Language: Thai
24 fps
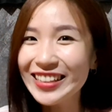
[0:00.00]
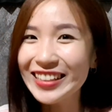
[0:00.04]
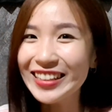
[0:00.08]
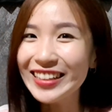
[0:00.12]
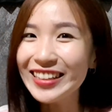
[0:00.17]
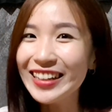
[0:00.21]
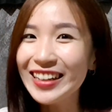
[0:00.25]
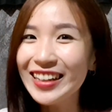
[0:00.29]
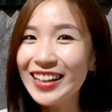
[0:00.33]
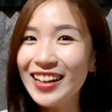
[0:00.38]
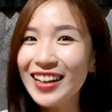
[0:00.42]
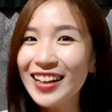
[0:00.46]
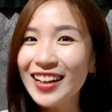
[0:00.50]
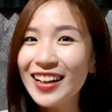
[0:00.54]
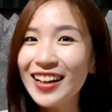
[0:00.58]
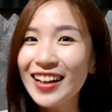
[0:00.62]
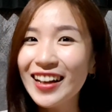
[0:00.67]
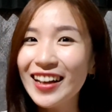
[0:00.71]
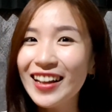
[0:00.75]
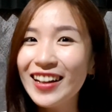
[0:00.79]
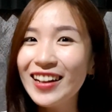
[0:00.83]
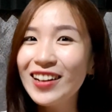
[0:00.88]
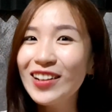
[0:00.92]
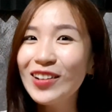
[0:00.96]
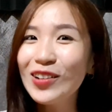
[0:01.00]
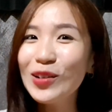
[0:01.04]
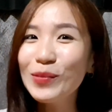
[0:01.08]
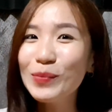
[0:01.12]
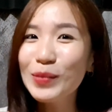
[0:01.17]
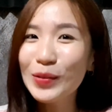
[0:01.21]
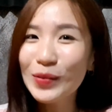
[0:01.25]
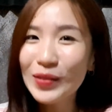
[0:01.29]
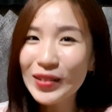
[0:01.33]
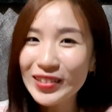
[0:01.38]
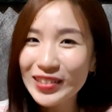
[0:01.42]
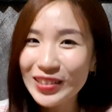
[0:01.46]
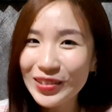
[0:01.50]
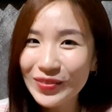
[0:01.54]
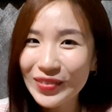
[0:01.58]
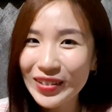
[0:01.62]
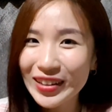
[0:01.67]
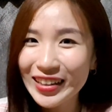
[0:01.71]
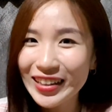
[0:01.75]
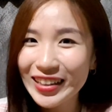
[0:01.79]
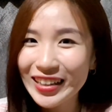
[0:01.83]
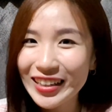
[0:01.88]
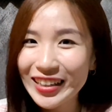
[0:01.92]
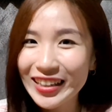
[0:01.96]
4 Hello แปลว่าสวัส
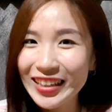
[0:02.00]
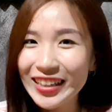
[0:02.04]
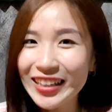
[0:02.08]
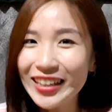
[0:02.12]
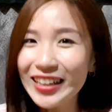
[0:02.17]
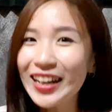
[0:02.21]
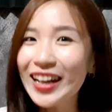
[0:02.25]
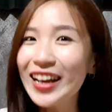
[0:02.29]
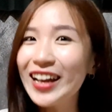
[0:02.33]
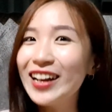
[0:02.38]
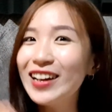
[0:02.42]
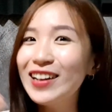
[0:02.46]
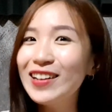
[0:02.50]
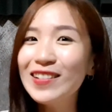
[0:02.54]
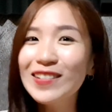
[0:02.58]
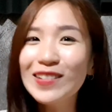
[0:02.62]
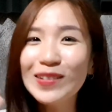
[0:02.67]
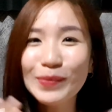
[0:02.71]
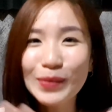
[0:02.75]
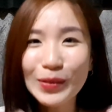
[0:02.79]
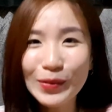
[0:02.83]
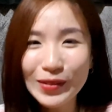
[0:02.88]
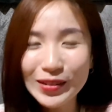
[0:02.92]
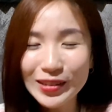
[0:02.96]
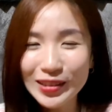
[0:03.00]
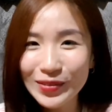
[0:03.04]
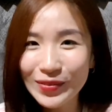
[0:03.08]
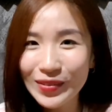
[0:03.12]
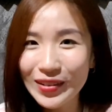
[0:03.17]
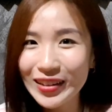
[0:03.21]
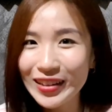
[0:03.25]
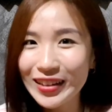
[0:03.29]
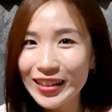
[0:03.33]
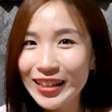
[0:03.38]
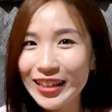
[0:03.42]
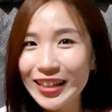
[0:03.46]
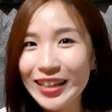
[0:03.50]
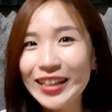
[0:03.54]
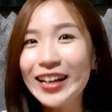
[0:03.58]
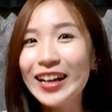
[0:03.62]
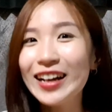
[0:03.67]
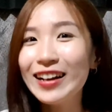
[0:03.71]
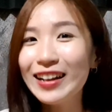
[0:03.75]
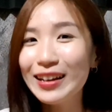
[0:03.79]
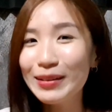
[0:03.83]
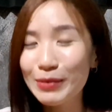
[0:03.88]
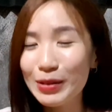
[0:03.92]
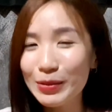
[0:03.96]
ดี Hello แปลว่าสวัสดี อะ
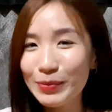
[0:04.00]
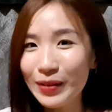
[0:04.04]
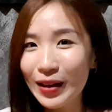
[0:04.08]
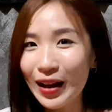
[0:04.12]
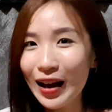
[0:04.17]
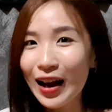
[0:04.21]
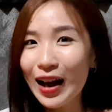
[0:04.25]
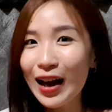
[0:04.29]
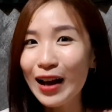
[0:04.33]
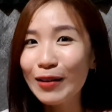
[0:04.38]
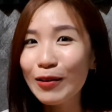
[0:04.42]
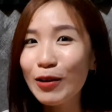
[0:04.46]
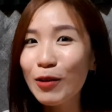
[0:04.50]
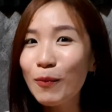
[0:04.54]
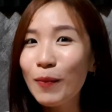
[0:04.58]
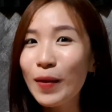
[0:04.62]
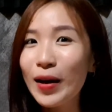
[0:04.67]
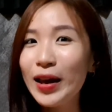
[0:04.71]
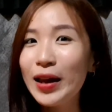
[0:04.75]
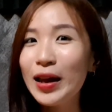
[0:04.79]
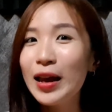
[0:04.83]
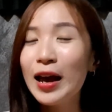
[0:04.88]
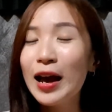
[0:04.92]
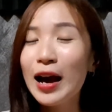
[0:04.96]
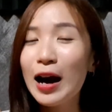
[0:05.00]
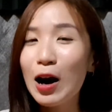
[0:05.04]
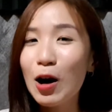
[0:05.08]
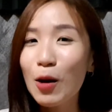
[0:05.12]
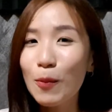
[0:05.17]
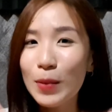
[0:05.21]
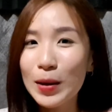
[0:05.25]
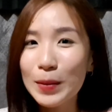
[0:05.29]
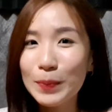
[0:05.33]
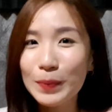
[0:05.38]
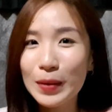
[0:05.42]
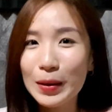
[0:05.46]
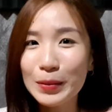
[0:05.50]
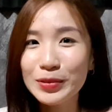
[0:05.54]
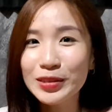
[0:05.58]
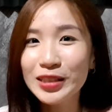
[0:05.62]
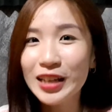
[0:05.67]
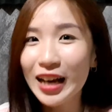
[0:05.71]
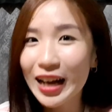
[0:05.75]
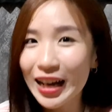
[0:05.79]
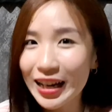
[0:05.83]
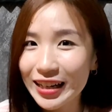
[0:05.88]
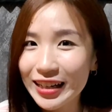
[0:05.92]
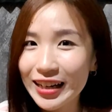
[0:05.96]
ไรแบบนี้ค่ะ ก็ไปเอาไปปรับ
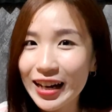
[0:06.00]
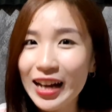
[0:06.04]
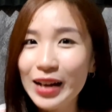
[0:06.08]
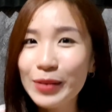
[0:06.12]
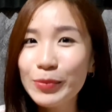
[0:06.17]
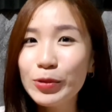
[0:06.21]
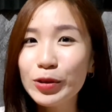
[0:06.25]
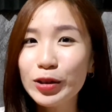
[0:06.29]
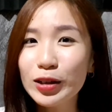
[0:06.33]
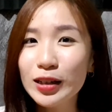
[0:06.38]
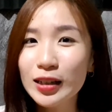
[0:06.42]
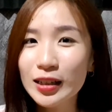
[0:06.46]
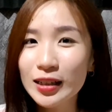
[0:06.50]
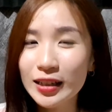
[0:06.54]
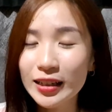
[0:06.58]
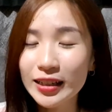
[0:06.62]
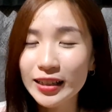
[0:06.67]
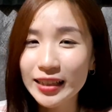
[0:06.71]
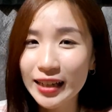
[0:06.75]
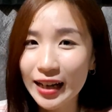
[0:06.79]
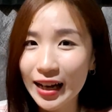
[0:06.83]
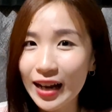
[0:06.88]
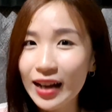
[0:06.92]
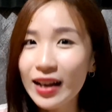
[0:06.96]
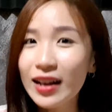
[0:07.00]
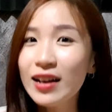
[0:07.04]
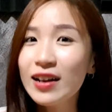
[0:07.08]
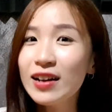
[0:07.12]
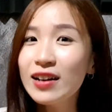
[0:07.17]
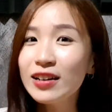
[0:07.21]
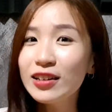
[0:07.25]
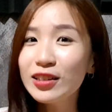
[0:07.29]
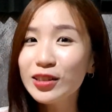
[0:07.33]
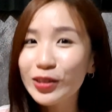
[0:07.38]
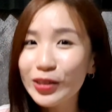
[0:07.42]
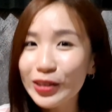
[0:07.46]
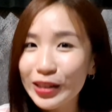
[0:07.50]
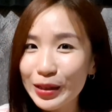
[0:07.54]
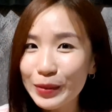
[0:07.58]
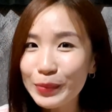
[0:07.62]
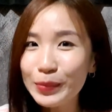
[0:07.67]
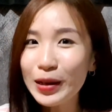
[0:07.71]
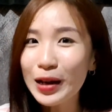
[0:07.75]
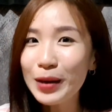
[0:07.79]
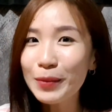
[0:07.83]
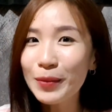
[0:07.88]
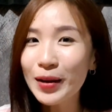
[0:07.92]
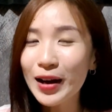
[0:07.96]
ใช้ได้หมดเลยนะ หรือคลิป
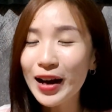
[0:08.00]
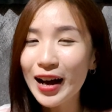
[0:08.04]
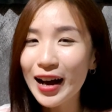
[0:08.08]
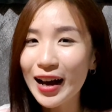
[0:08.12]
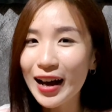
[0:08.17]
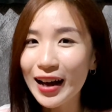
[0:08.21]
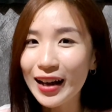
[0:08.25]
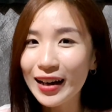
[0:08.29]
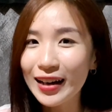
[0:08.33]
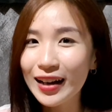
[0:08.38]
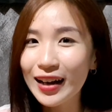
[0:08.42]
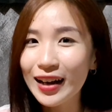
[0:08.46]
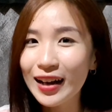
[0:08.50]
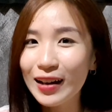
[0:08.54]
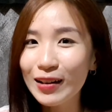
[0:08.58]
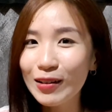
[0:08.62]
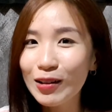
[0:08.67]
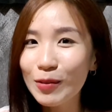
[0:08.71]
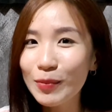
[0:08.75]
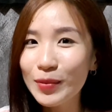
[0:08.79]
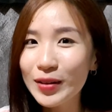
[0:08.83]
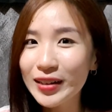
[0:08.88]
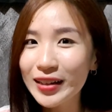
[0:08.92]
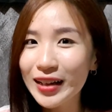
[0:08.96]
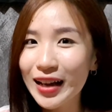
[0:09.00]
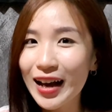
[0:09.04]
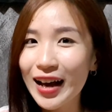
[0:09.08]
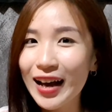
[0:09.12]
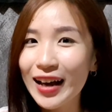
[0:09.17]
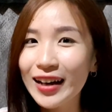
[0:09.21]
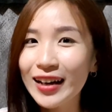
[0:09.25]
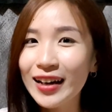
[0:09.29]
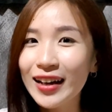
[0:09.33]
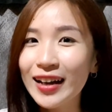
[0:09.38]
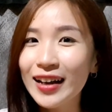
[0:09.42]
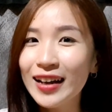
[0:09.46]
ทำอาหารนะคะ ก็เป็นการ